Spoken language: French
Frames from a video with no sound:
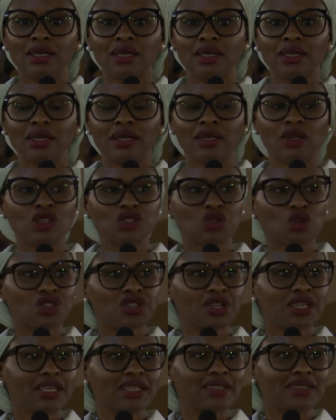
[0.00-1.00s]
Et lorsque
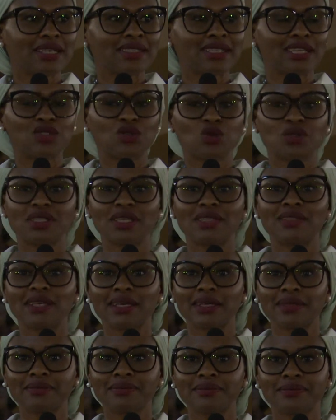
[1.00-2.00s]
j'ai quitté cette
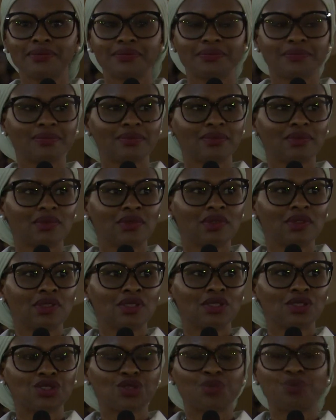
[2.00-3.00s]
société,
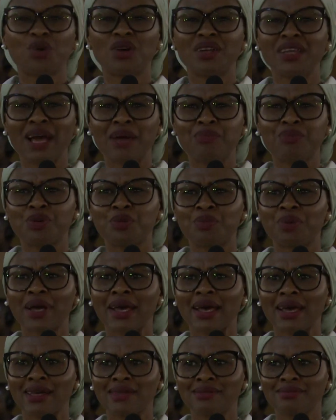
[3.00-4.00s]
je prenais à peu
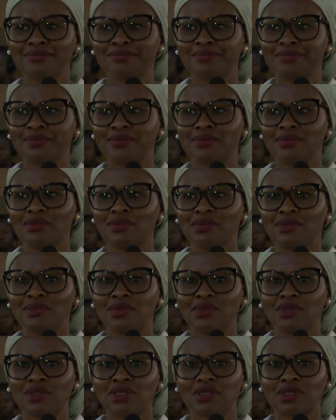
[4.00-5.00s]
près
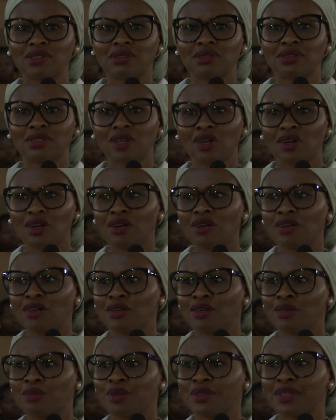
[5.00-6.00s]

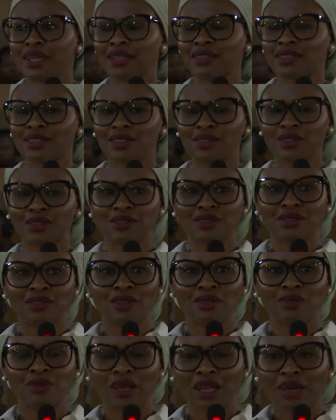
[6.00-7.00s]
100, peut-être, euh,
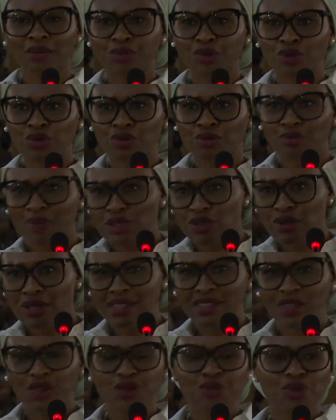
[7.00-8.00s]
voilà, pour, parce que les
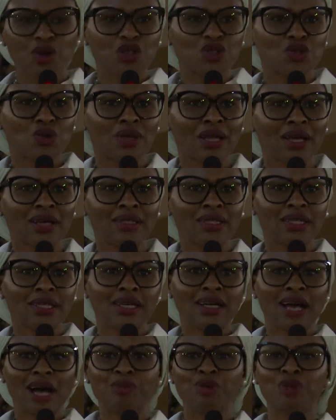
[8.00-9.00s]
documents sont là,
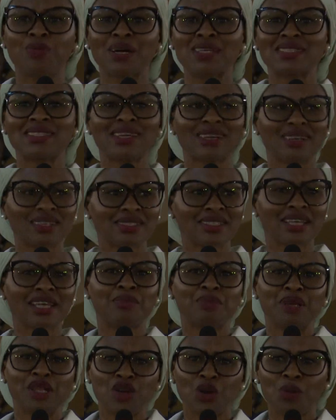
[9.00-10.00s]
à peu près
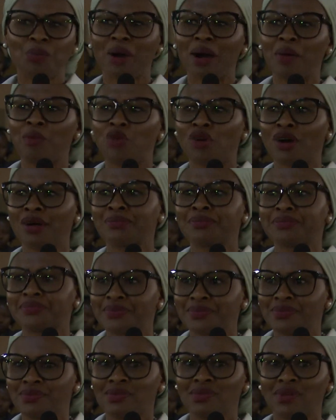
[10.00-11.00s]
55 millions par mois
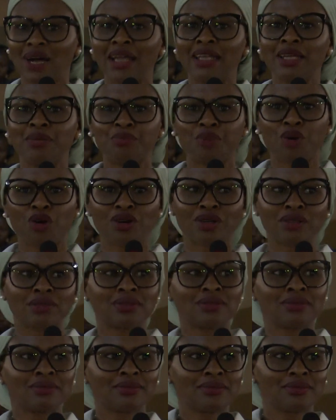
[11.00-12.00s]
à l'époque
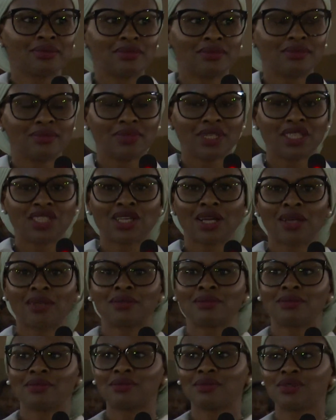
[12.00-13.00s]
déjà.
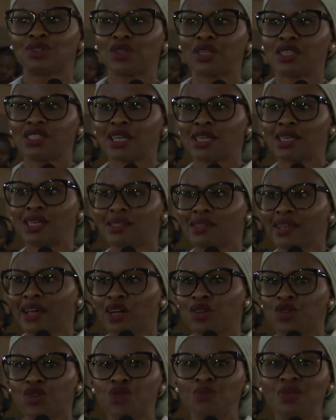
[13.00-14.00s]
J'ai quitté
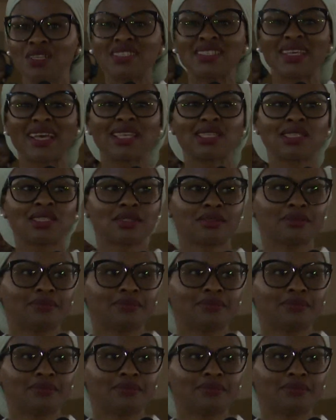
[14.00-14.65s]
en 2016.